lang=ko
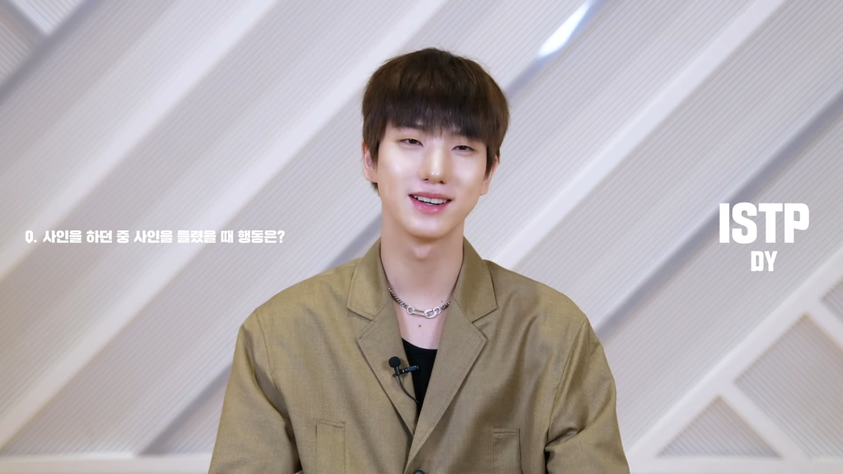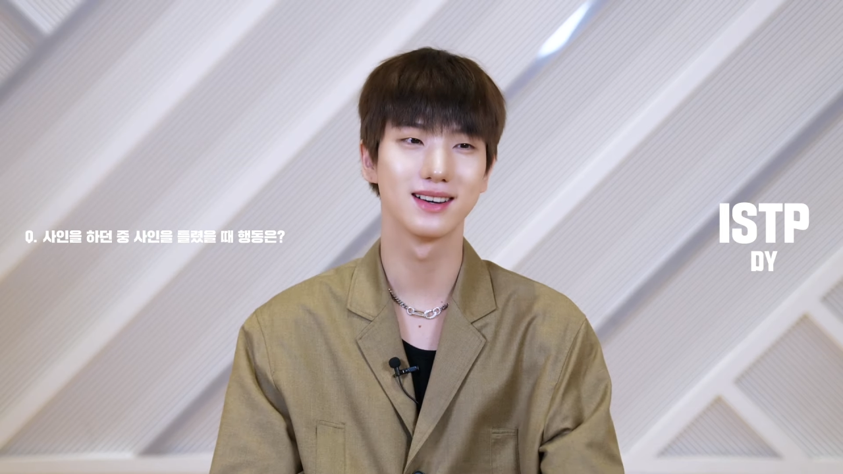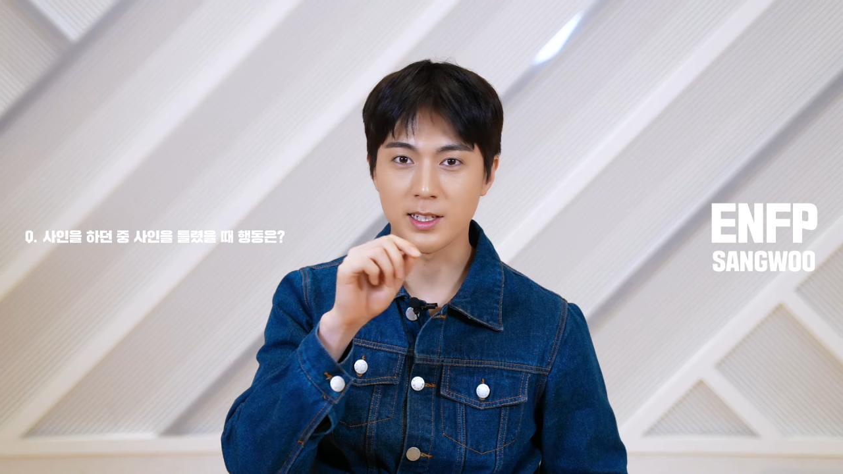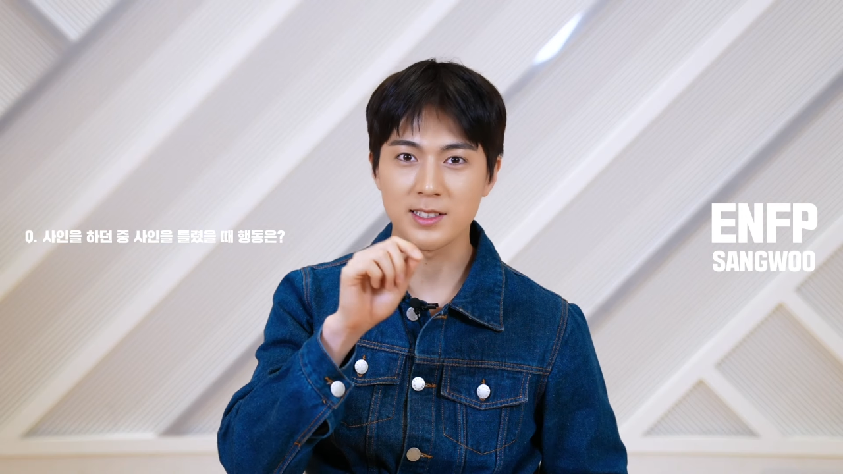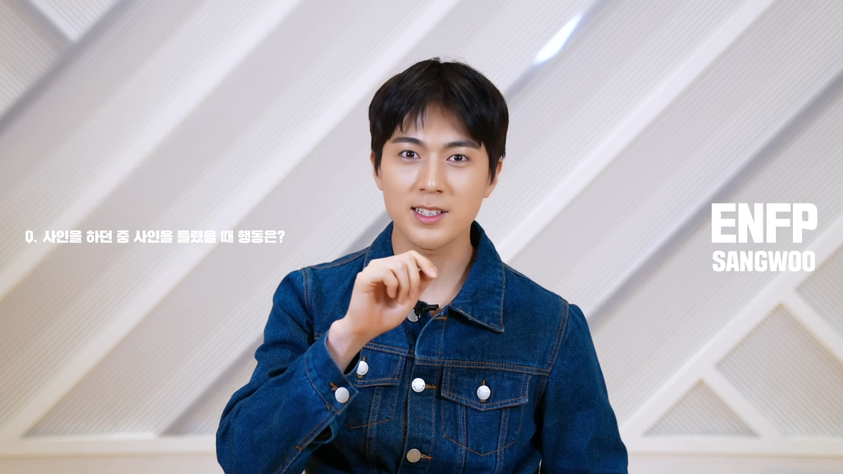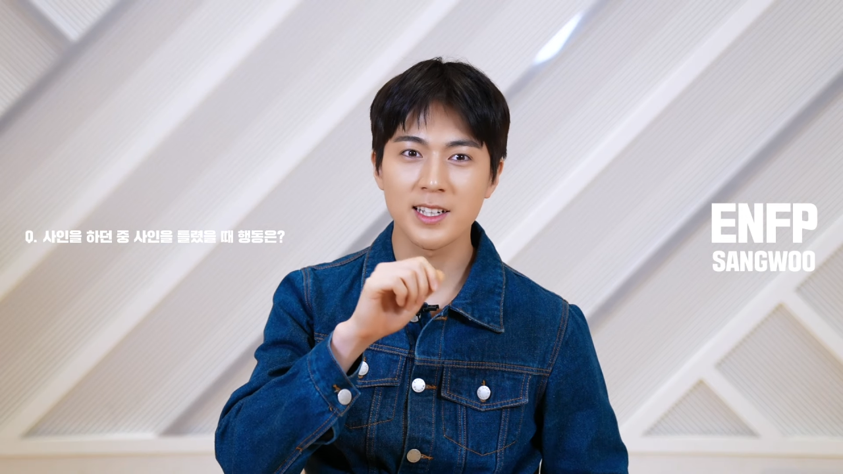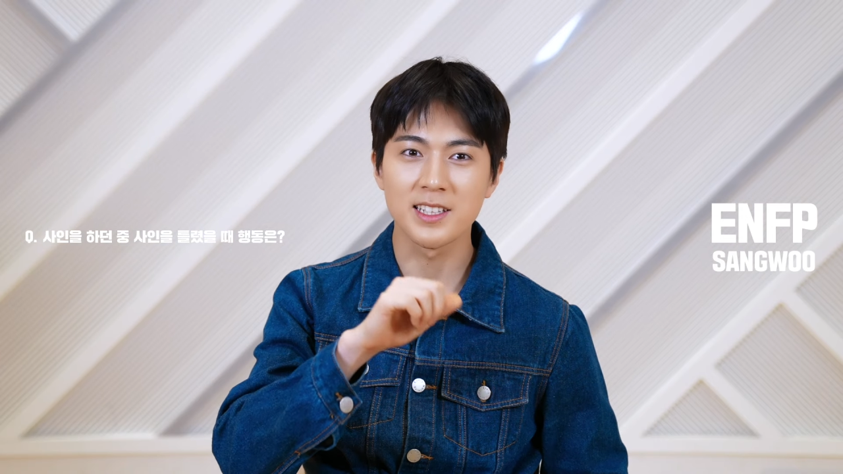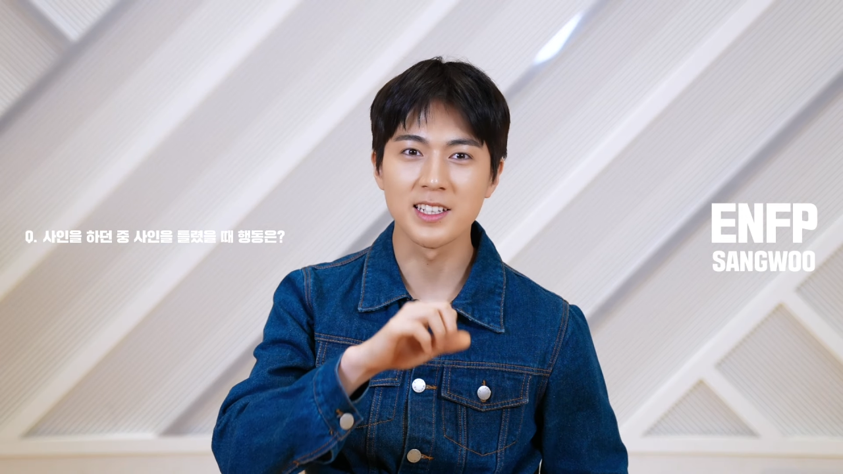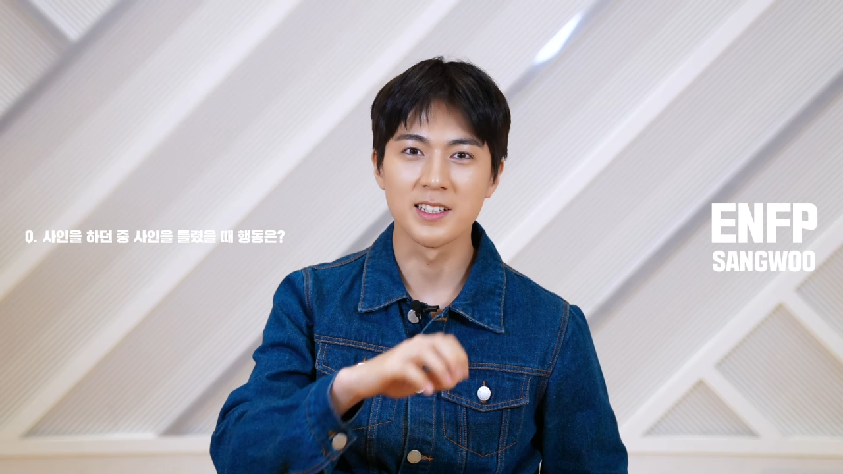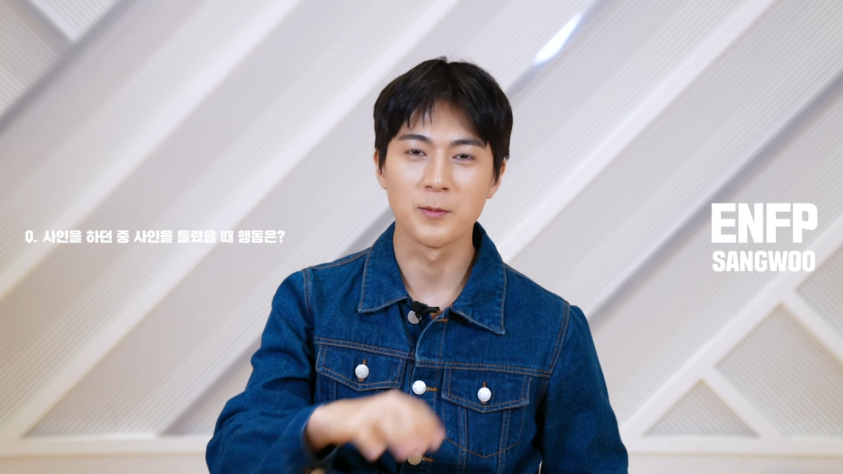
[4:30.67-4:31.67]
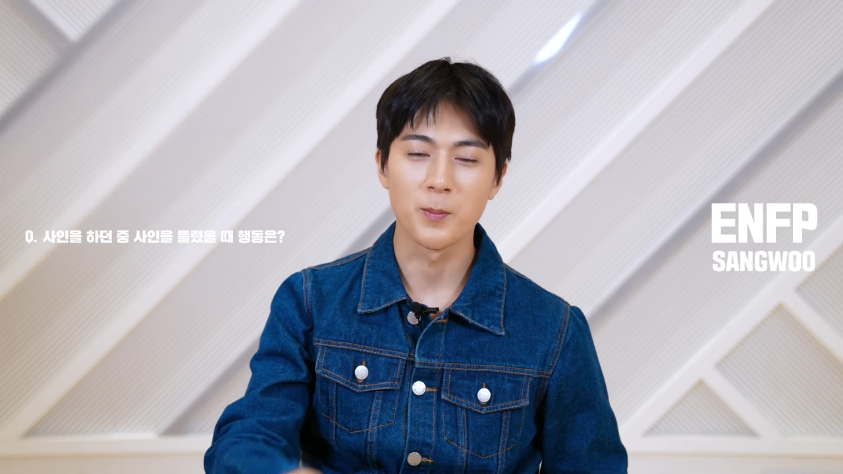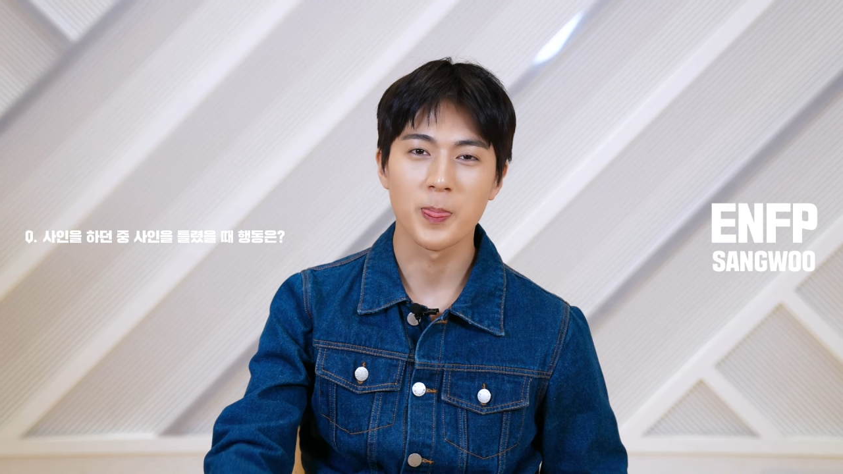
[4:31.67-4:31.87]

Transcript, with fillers: 제 사인이